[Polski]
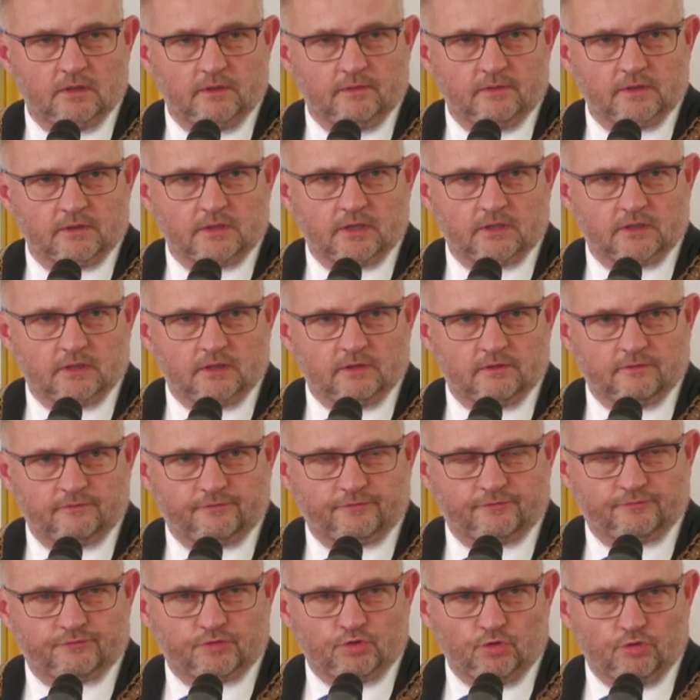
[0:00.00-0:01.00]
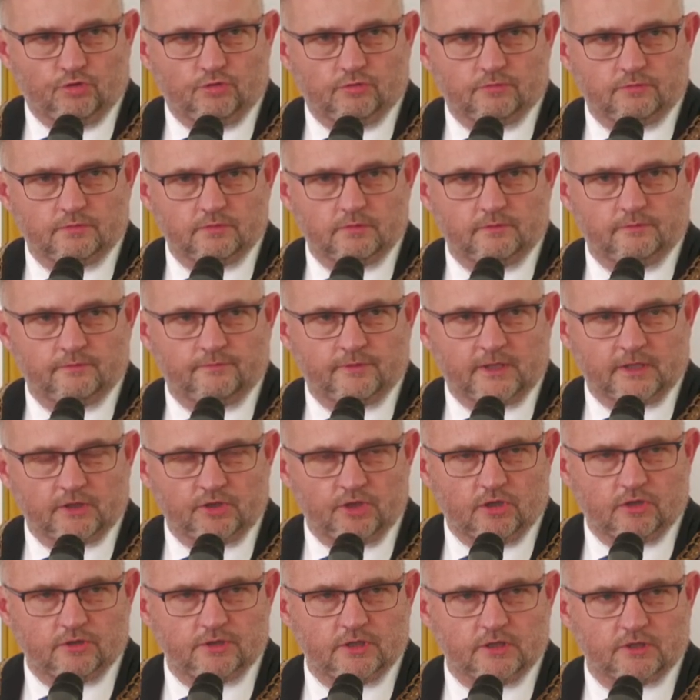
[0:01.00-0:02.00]
kiedy w tu w
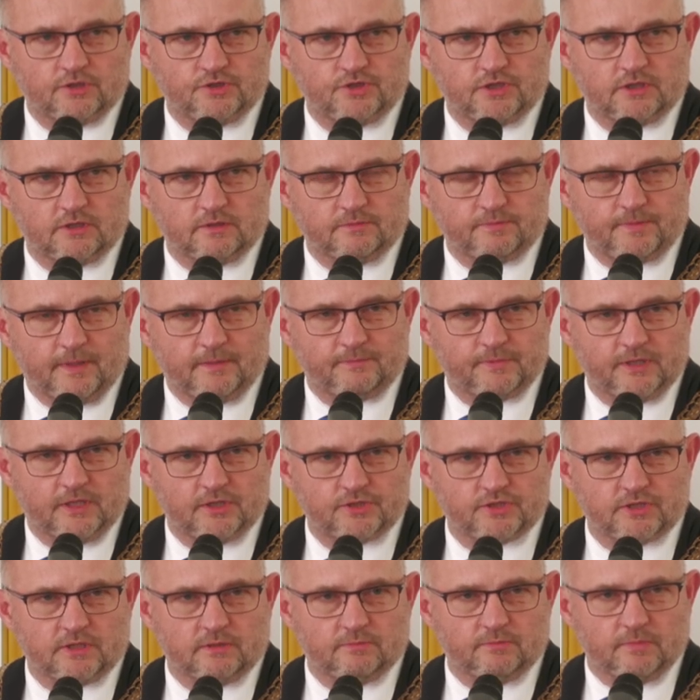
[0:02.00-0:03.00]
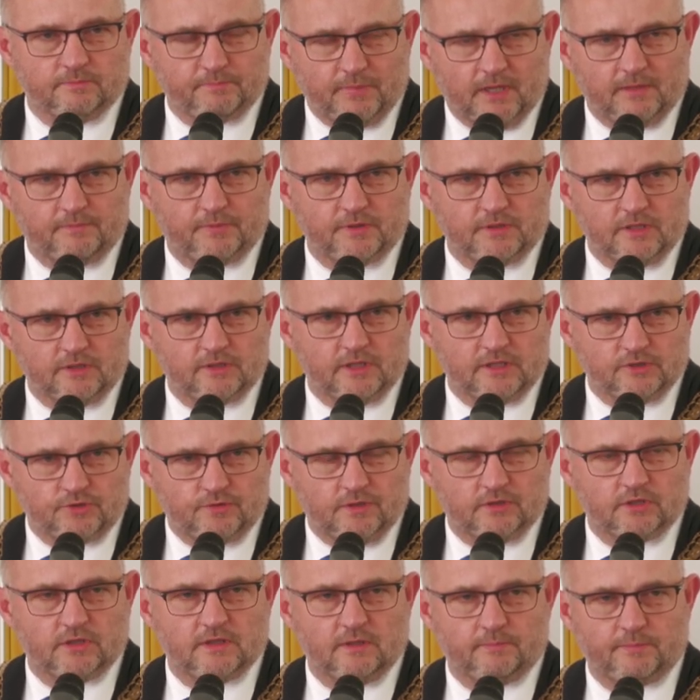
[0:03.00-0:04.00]
regionie, gdzie papieżem, papie, no,
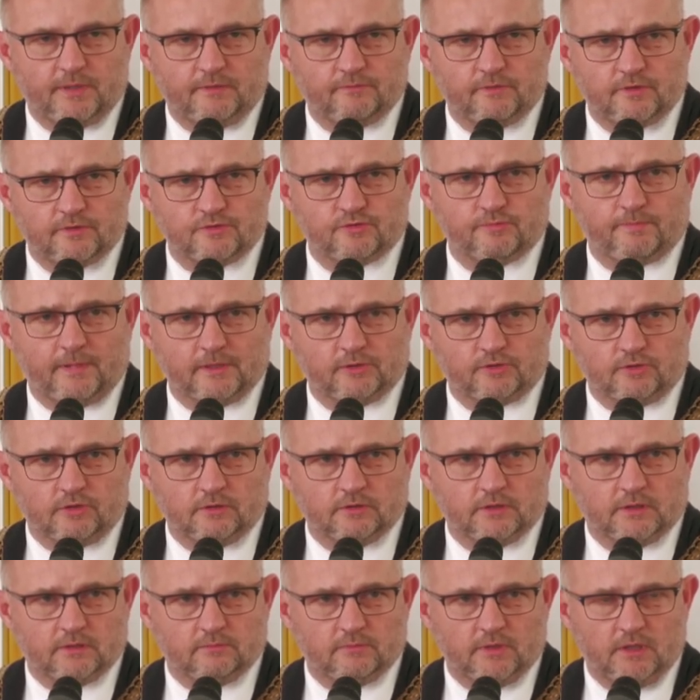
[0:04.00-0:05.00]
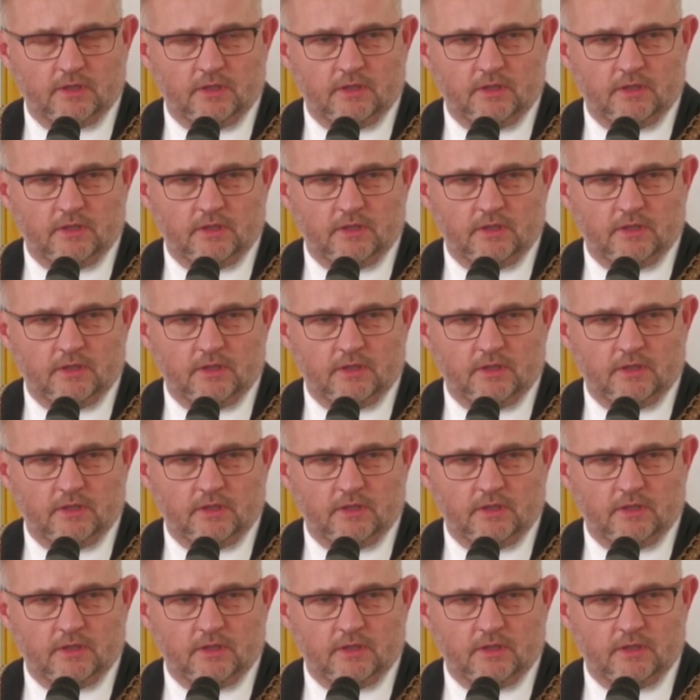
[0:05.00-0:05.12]
święty Jan Paweł jest patronem.